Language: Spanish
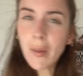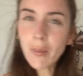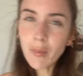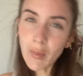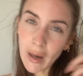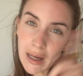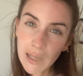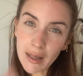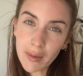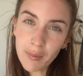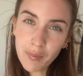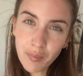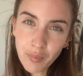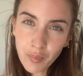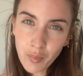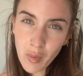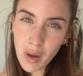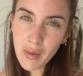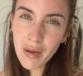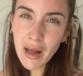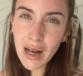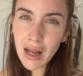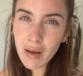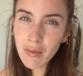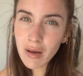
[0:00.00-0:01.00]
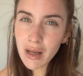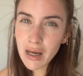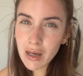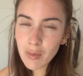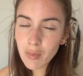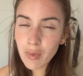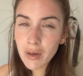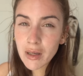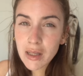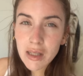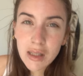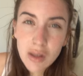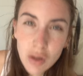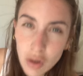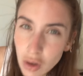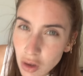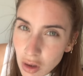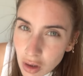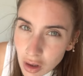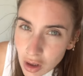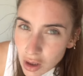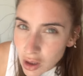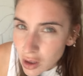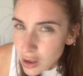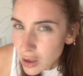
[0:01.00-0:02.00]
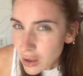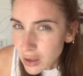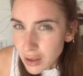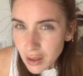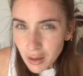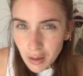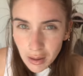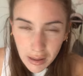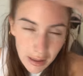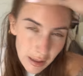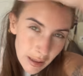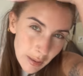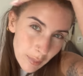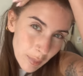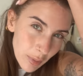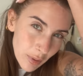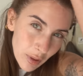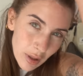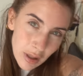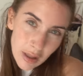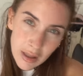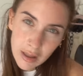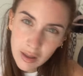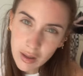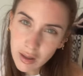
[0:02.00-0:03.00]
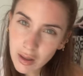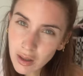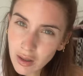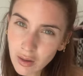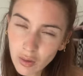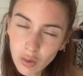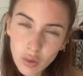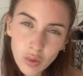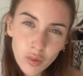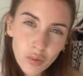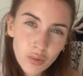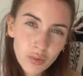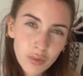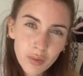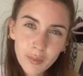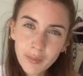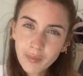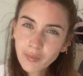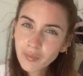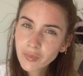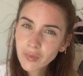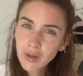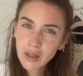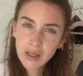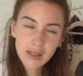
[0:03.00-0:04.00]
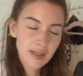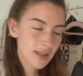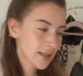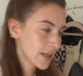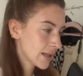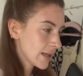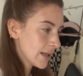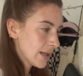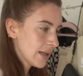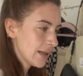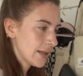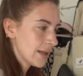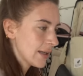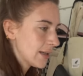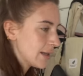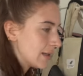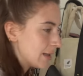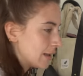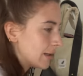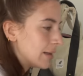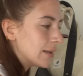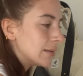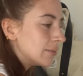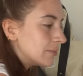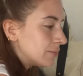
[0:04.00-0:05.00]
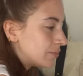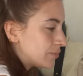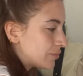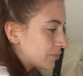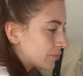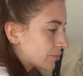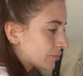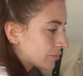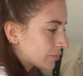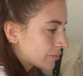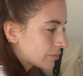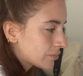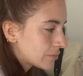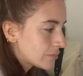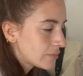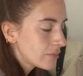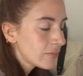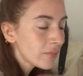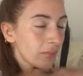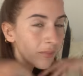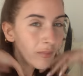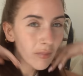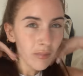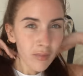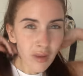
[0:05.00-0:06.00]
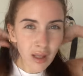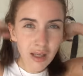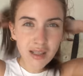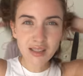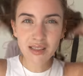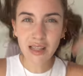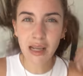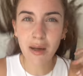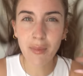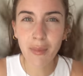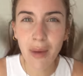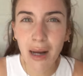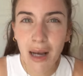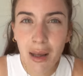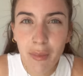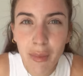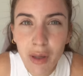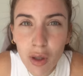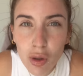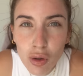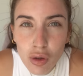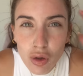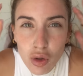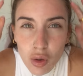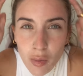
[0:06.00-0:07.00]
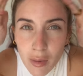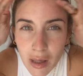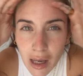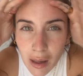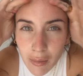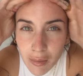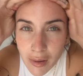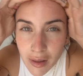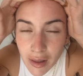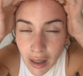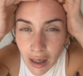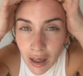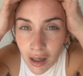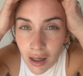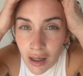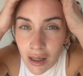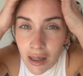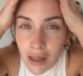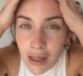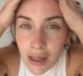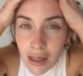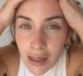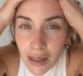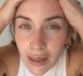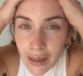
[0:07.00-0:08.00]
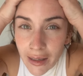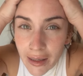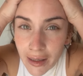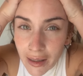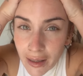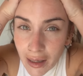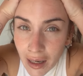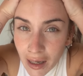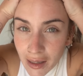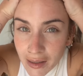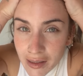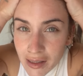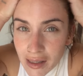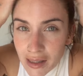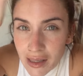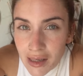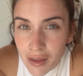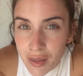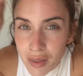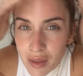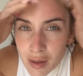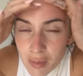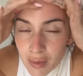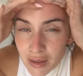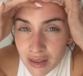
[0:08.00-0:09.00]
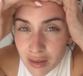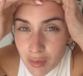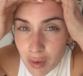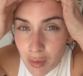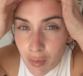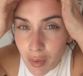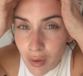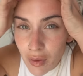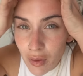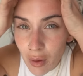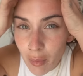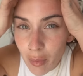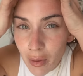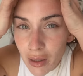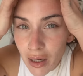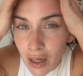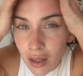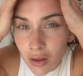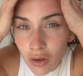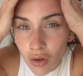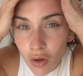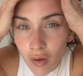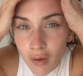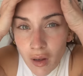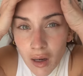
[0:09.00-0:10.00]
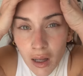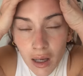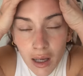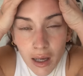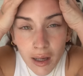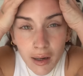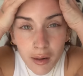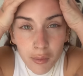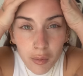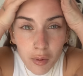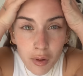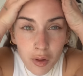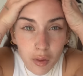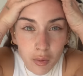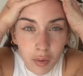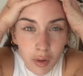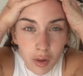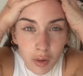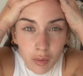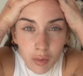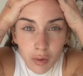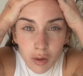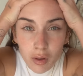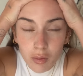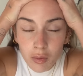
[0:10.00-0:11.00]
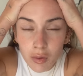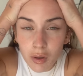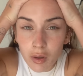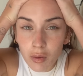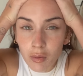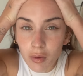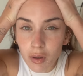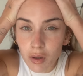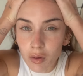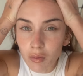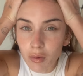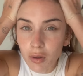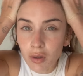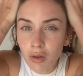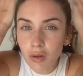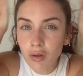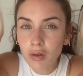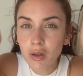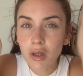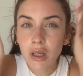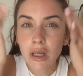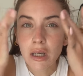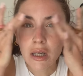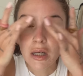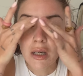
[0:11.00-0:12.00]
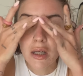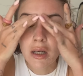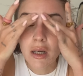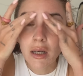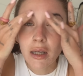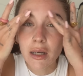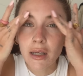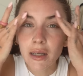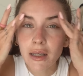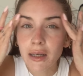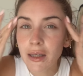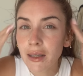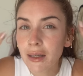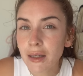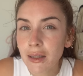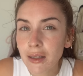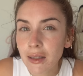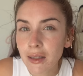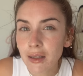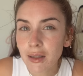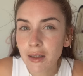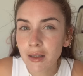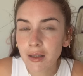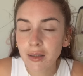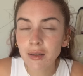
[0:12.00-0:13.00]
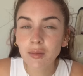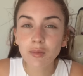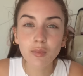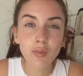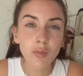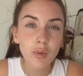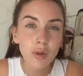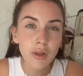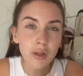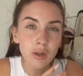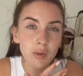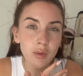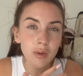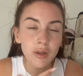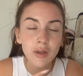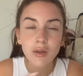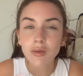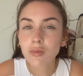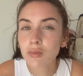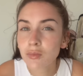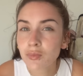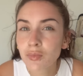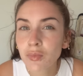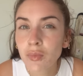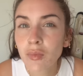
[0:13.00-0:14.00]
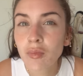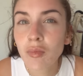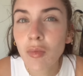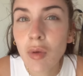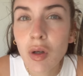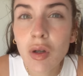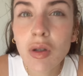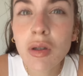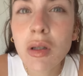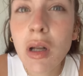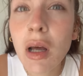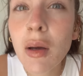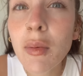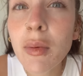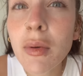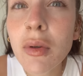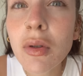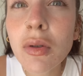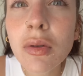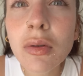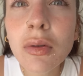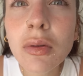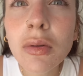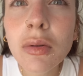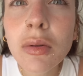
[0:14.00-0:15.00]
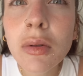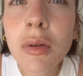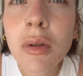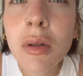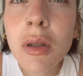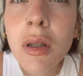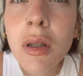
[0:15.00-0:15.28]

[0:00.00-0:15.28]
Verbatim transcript: Vale, me voy a lavar el pelito eh, porque, uf, es que eh, estar mala me consume la vida. Eh, ayer encima se me empezó a pelar toda la cara. Bueno, bueno, bueno, bueno, bueno, bueno. Eh, bueno, bueno. Los labios